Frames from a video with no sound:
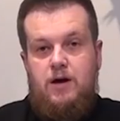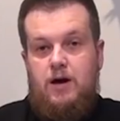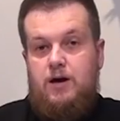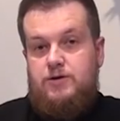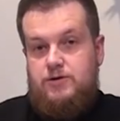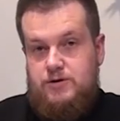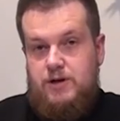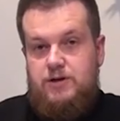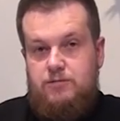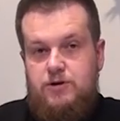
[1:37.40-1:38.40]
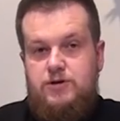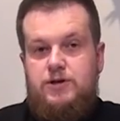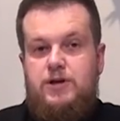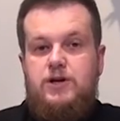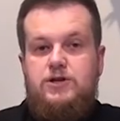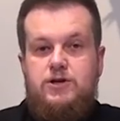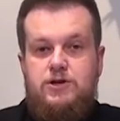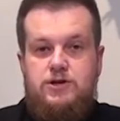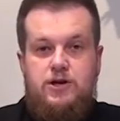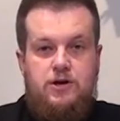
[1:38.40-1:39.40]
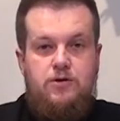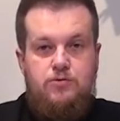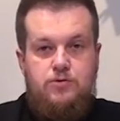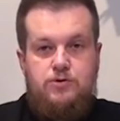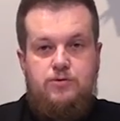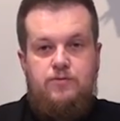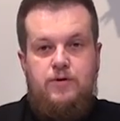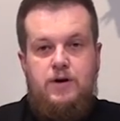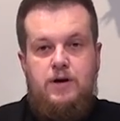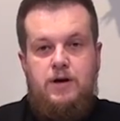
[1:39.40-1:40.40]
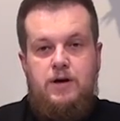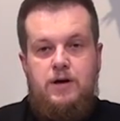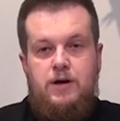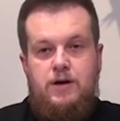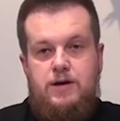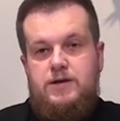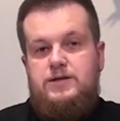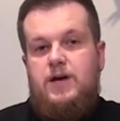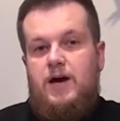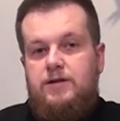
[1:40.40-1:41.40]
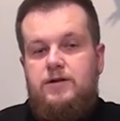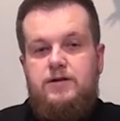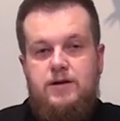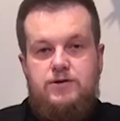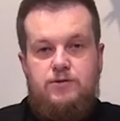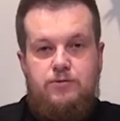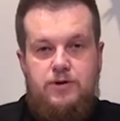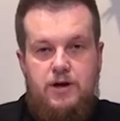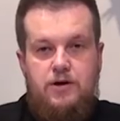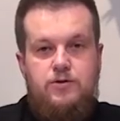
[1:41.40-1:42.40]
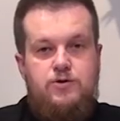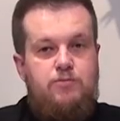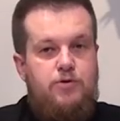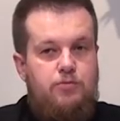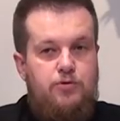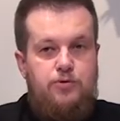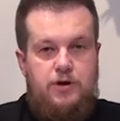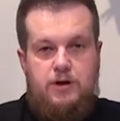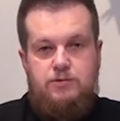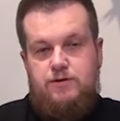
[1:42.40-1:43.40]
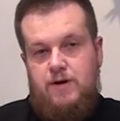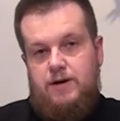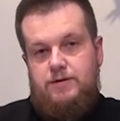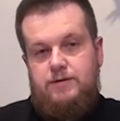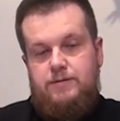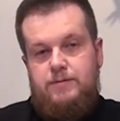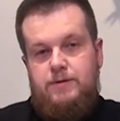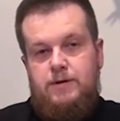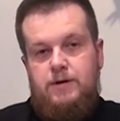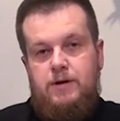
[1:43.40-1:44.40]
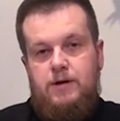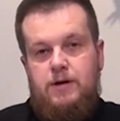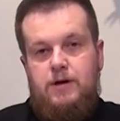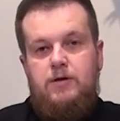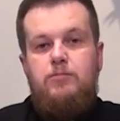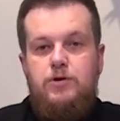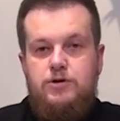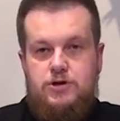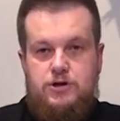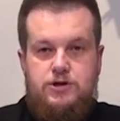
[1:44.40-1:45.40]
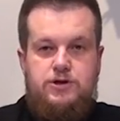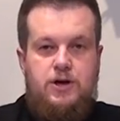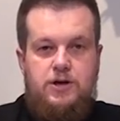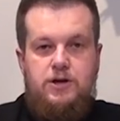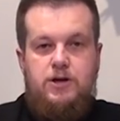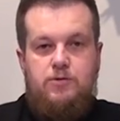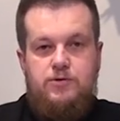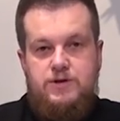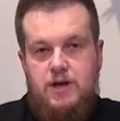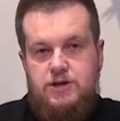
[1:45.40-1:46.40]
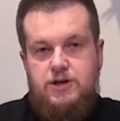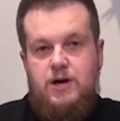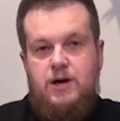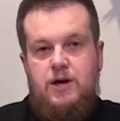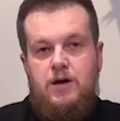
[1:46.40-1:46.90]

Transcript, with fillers: a co za tym idzie także życie Jego uczniów, jest antytezą tego, co proponuje nam świat. Być chrześcijaninem oznacza